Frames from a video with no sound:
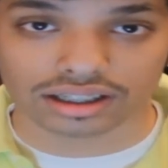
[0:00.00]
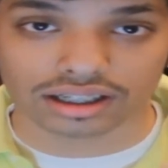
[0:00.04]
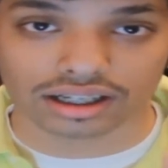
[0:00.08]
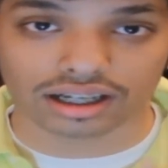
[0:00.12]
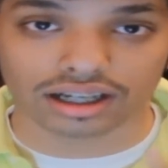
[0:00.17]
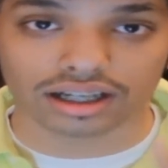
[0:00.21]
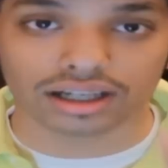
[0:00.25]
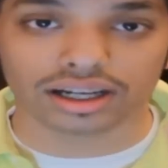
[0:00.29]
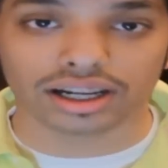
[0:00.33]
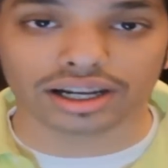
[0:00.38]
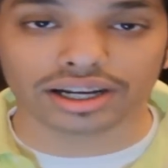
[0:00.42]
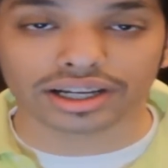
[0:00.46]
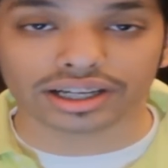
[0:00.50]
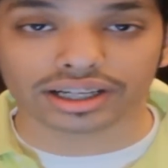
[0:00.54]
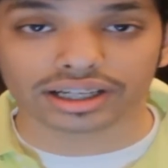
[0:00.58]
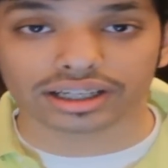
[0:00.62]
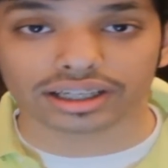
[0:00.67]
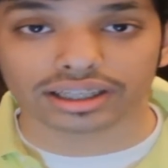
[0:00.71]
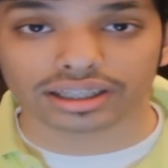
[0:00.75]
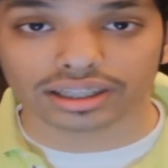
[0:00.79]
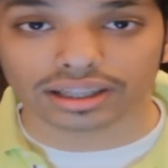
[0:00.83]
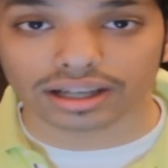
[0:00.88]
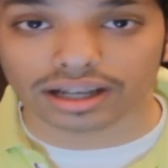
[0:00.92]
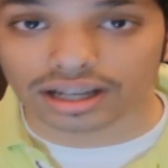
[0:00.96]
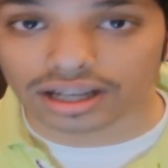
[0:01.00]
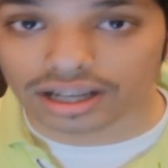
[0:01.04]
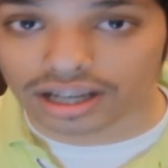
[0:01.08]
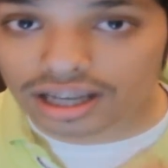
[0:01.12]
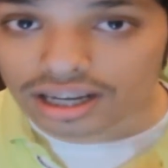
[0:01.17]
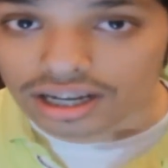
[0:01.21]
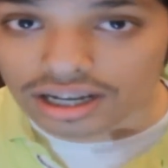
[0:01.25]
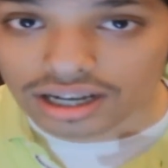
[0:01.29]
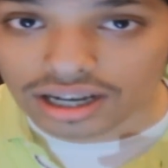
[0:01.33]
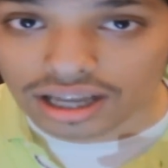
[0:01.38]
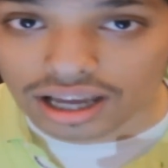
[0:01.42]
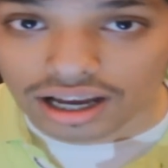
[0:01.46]
لانك اذا
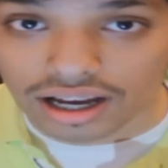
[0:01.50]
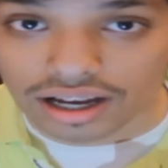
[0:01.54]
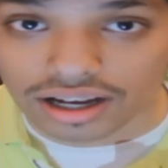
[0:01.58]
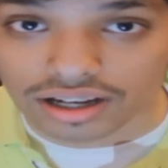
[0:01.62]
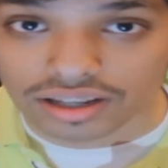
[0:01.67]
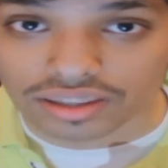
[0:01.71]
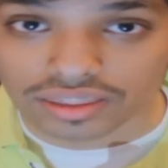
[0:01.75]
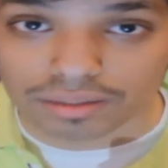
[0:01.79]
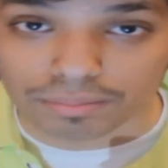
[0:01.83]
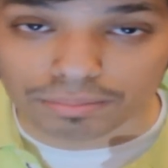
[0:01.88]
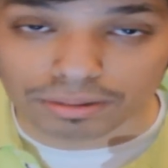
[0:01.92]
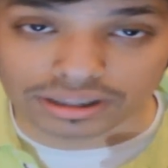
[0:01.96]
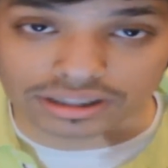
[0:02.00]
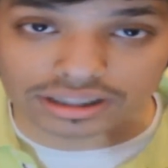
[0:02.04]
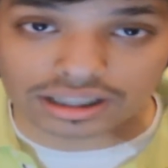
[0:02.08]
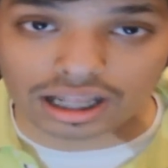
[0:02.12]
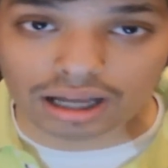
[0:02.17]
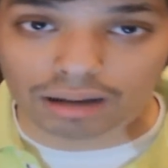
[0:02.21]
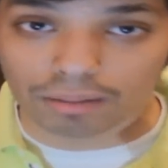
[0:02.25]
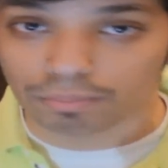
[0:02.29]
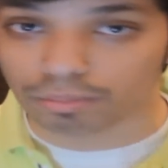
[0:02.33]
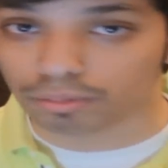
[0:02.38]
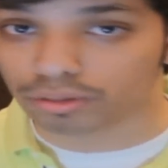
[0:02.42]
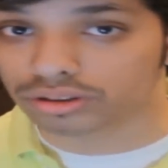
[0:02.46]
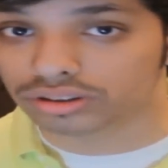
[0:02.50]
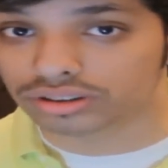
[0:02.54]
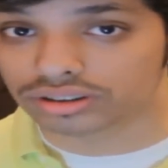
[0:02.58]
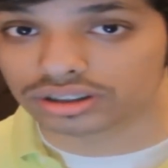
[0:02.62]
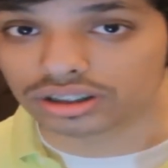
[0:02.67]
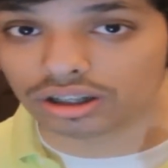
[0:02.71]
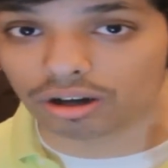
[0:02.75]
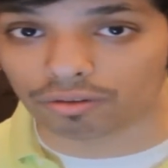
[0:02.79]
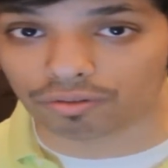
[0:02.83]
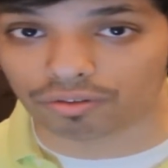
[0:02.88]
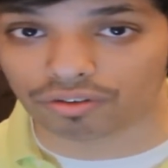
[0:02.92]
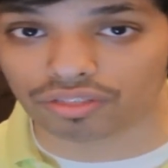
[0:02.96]
الا اذا بعت لاعب
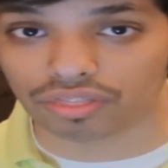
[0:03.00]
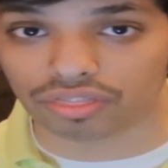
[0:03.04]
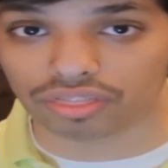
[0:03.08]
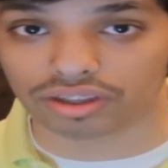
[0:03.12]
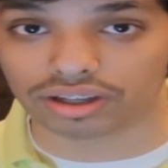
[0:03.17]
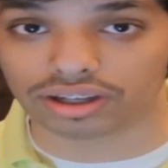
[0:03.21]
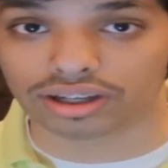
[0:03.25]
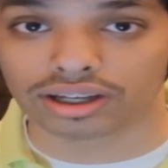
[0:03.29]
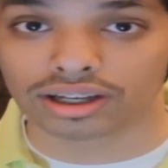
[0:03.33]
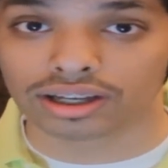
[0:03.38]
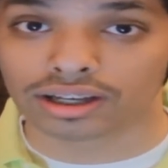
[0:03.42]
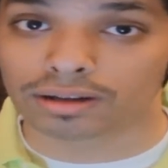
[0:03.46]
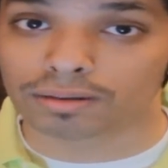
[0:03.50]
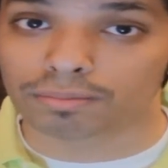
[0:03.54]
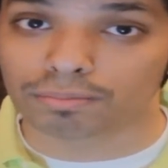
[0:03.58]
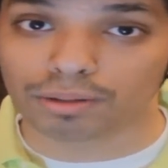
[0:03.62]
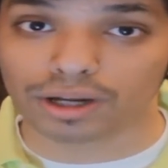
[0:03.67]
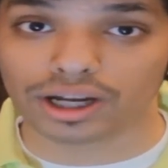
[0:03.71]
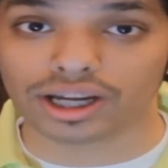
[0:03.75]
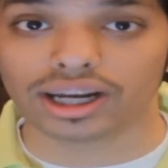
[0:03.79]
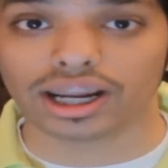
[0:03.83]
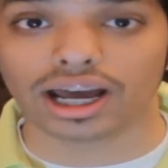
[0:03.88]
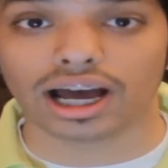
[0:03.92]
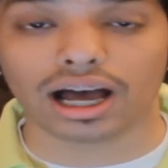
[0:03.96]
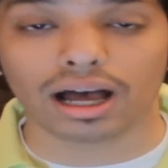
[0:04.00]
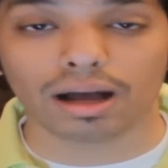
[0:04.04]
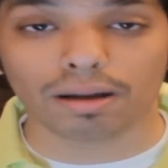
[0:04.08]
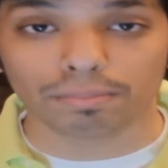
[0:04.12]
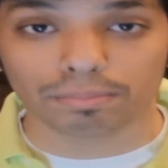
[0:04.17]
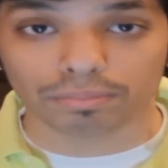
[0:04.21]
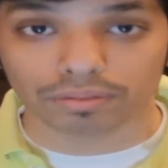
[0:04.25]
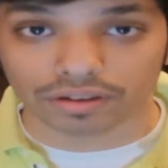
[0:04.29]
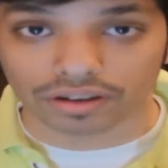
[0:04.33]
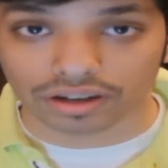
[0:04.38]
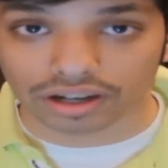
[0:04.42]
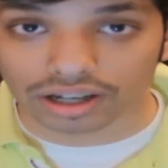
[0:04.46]
برونزي او فضي بيع
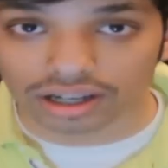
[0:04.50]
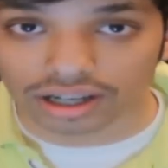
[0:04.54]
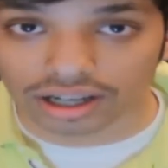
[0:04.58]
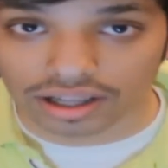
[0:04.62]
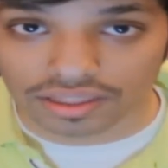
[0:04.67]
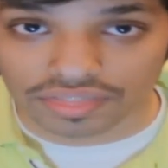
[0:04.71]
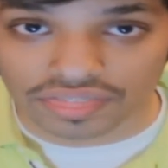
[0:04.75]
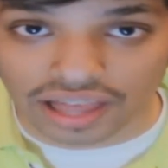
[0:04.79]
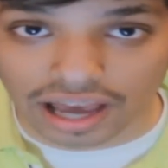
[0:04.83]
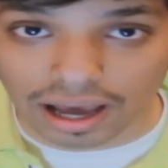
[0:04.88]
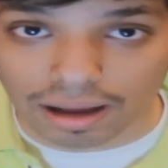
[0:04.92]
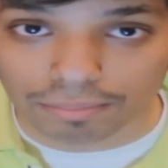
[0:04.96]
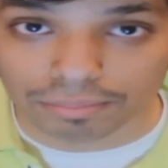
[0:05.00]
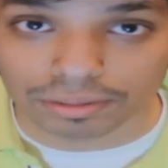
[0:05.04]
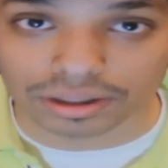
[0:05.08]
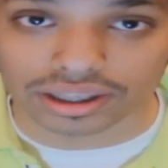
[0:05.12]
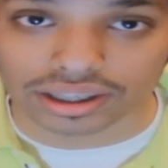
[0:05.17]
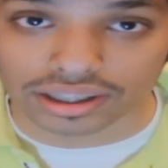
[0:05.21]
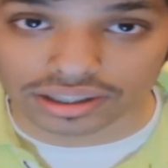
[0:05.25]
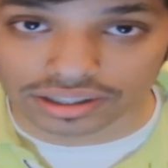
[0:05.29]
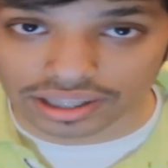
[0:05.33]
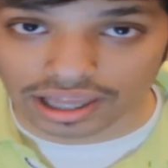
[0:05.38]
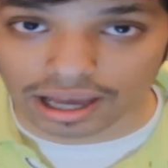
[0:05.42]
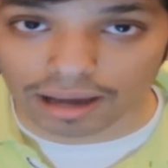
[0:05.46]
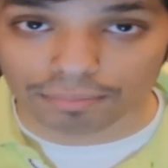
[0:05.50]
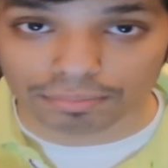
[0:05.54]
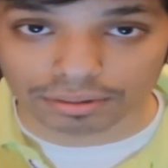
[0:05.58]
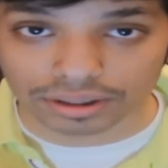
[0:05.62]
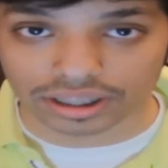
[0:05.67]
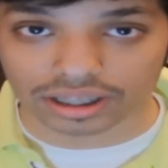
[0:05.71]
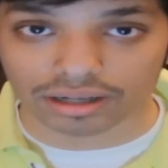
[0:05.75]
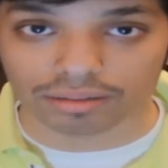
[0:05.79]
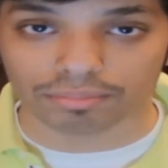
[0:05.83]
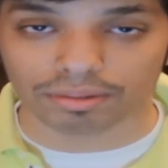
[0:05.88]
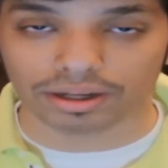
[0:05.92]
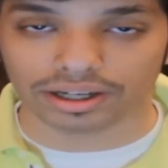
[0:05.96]
لاعب آه، ذهبي
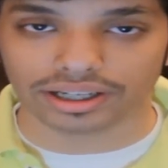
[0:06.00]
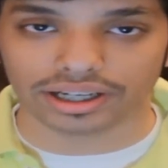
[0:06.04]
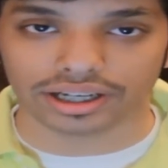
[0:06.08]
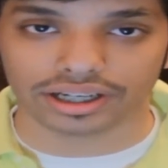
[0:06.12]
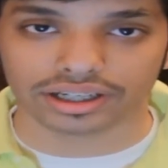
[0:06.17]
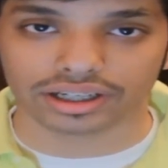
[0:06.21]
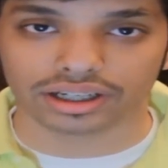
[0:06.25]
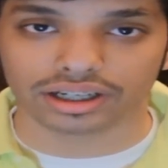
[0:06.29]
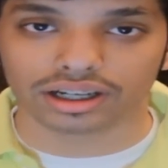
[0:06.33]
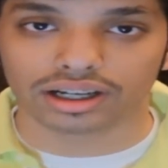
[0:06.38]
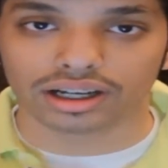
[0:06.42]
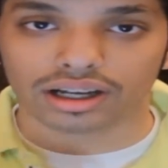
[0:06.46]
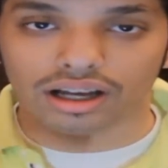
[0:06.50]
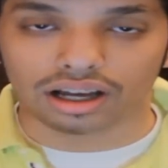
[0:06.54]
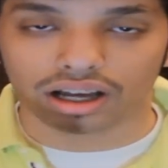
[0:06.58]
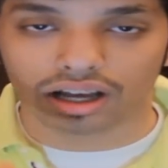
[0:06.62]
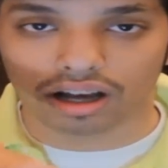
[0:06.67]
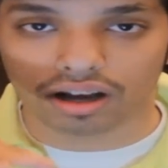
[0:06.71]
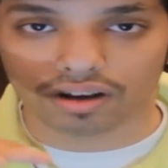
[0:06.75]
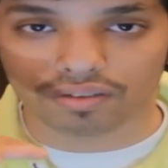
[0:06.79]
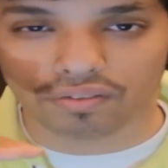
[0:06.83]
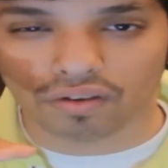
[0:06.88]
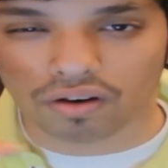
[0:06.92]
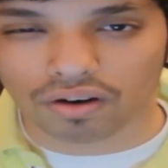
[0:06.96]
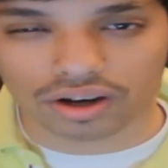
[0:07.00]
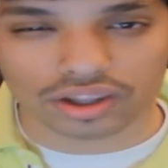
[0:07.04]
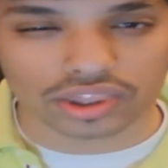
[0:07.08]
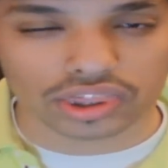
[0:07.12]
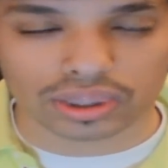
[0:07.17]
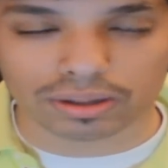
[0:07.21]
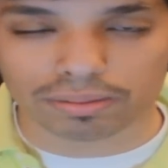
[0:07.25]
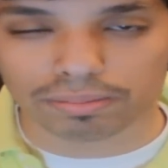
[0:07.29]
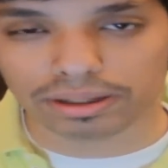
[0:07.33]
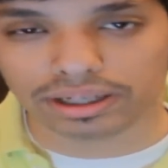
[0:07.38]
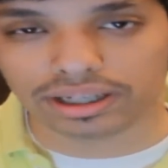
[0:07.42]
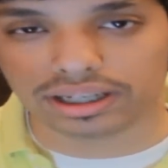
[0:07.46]
ذهبي يلمع يعني آه، فوق ال
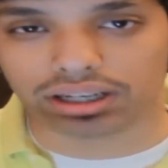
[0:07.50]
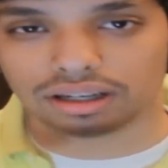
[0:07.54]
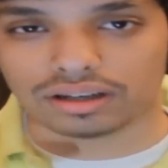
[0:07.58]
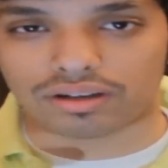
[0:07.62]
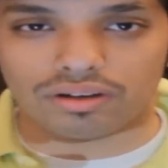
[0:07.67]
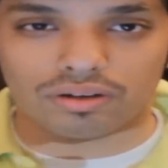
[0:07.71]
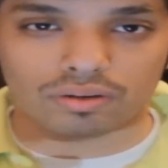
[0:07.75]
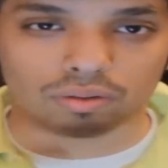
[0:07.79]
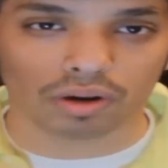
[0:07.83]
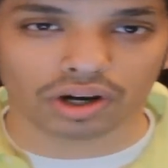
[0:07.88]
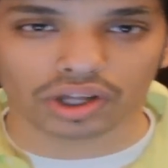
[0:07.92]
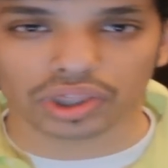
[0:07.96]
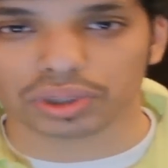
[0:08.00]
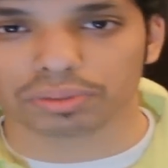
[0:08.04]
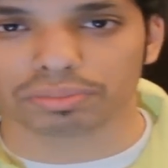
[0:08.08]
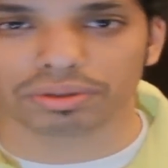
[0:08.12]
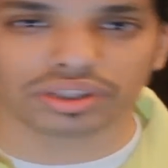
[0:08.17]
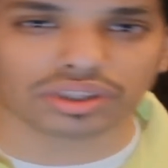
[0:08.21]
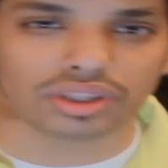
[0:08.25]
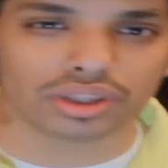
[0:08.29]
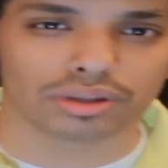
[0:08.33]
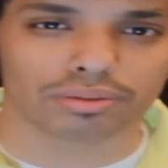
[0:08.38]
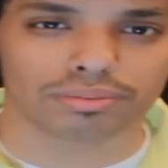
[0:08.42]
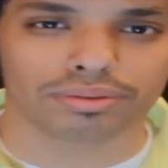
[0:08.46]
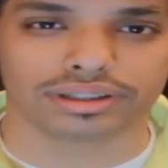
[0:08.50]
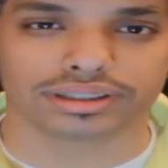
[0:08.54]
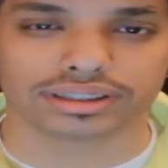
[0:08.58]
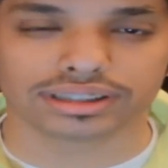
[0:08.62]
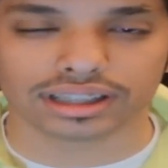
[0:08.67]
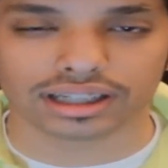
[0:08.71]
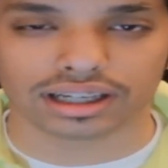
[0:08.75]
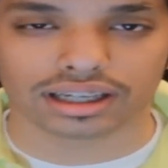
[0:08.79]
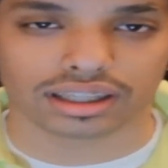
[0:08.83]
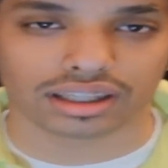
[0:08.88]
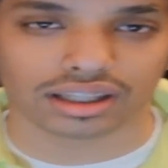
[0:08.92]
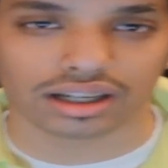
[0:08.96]
80 81 82
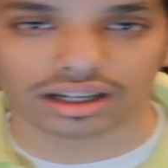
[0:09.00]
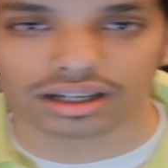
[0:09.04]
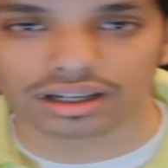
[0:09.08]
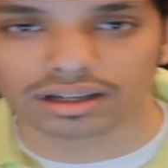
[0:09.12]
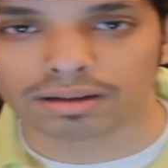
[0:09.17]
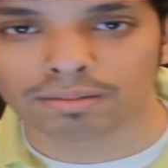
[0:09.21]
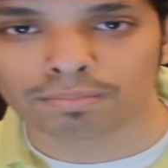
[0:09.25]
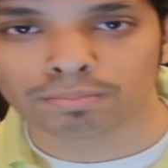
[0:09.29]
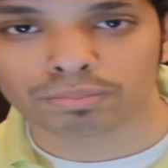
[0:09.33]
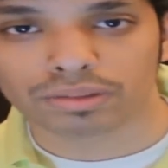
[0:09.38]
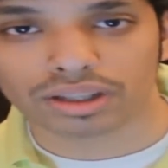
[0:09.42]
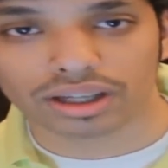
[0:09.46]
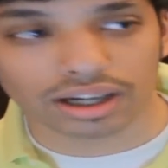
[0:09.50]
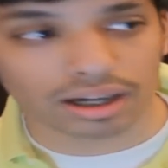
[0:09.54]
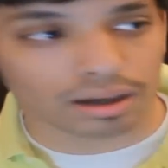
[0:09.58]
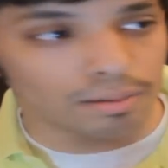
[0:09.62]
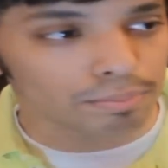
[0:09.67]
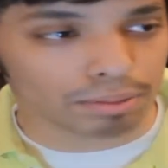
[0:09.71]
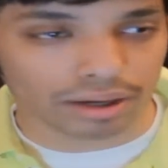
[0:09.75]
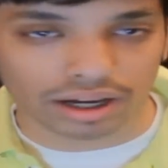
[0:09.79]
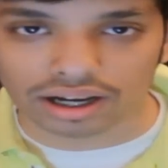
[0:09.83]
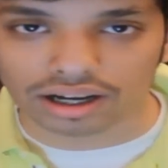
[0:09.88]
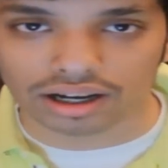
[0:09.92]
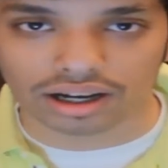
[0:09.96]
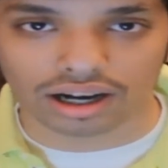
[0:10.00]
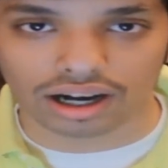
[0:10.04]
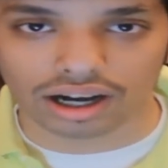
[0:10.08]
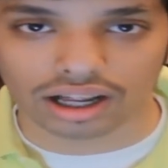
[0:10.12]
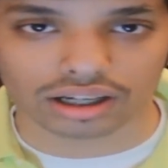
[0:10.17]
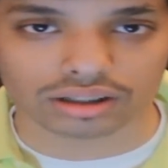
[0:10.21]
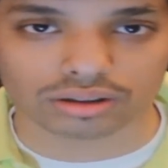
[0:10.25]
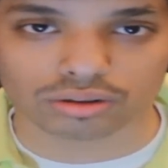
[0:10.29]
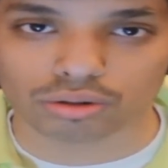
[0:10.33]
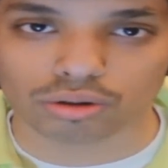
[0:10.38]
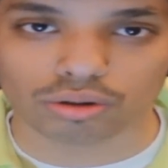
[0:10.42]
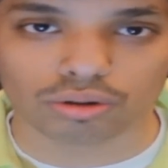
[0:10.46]
زي كذا آه، بعه
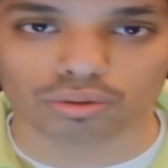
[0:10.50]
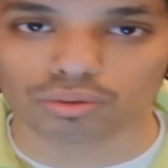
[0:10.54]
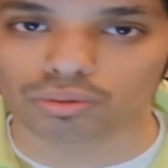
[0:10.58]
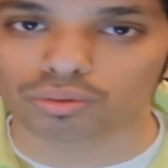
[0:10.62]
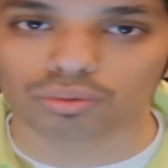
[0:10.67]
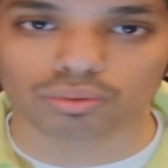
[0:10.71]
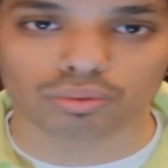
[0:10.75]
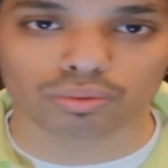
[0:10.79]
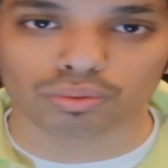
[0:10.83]
على طول